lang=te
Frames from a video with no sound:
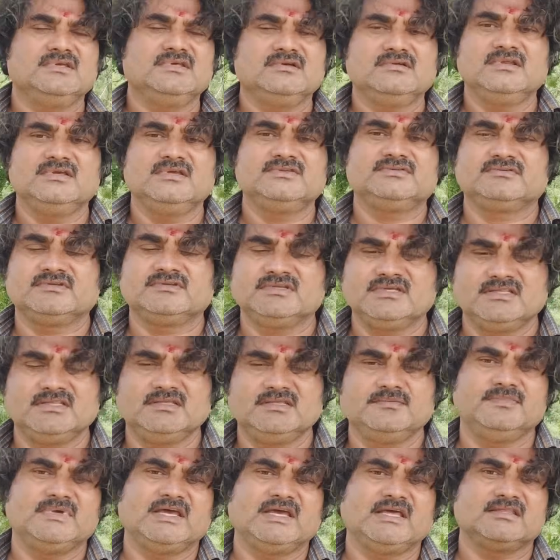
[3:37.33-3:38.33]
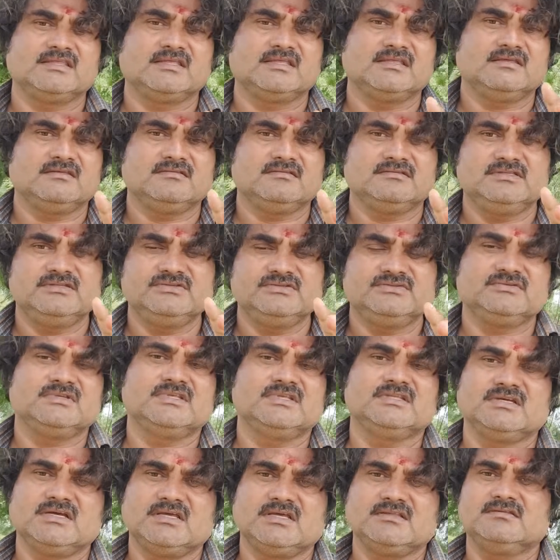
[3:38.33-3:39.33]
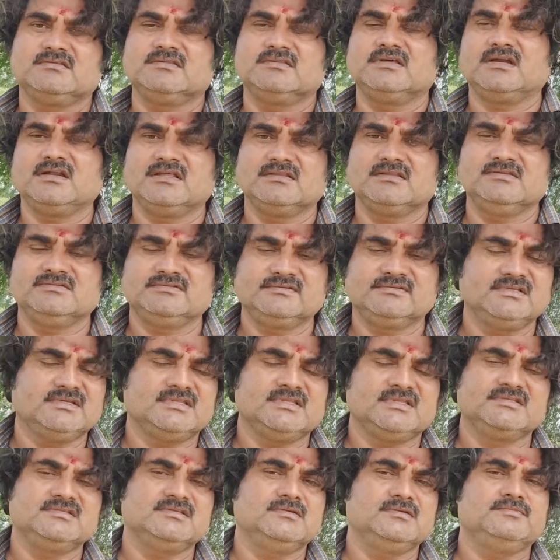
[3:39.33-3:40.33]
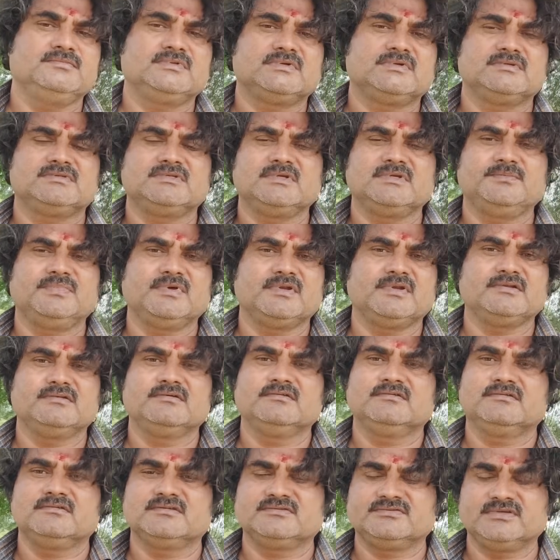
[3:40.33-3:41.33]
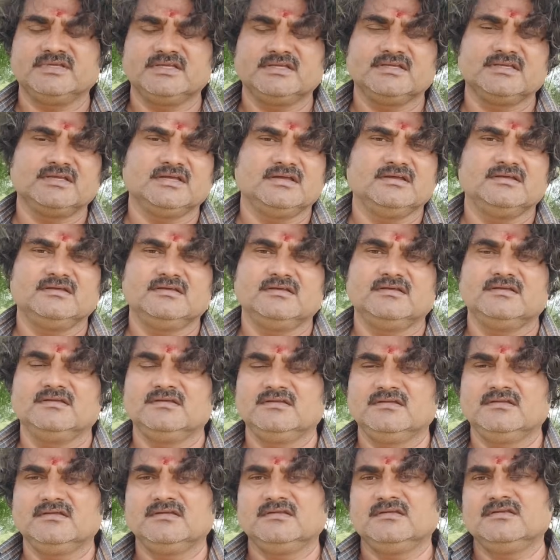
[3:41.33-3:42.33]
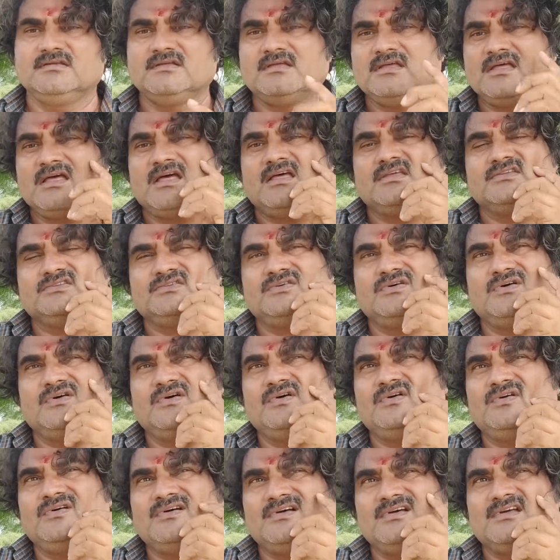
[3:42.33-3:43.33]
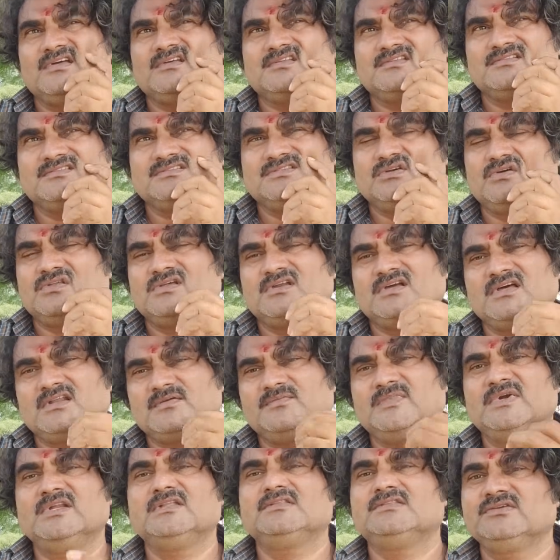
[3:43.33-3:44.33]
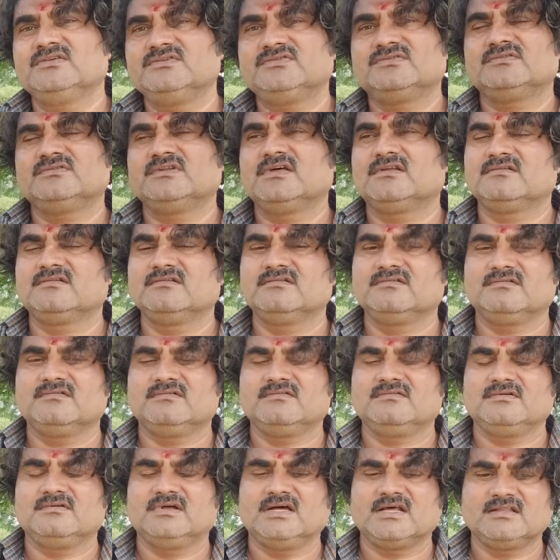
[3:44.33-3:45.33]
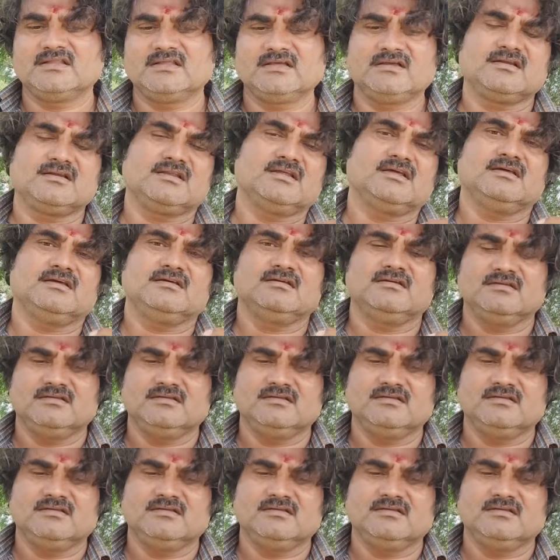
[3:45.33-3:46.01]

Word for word: దిగులేసుకునేది మేత తీసుకునేది కాదు దాణా తీసుకునేది అని చెప్పి చెప్పారు స్వయంగా సో చౌదరి గారు మళ్ళీ తీసుకున్నారు వారి దగ్గర